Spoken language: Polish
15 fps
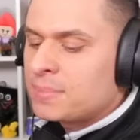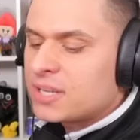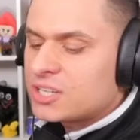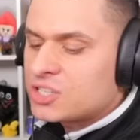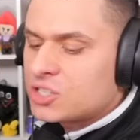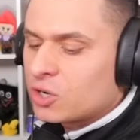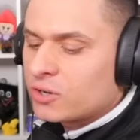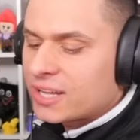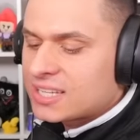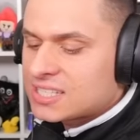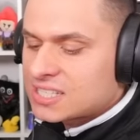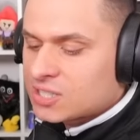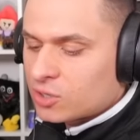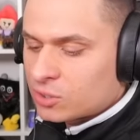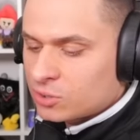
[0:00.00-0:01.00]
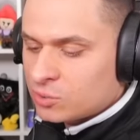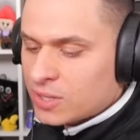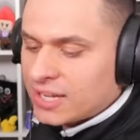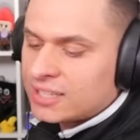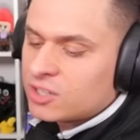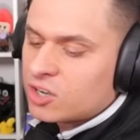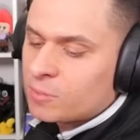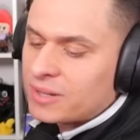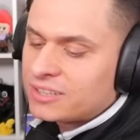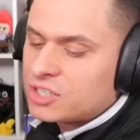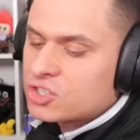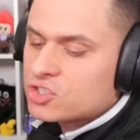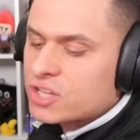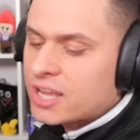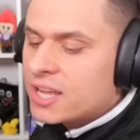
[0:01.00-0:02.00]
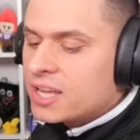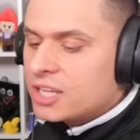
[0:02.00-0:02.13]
pierścionek z tortu, jakie to romantyczne.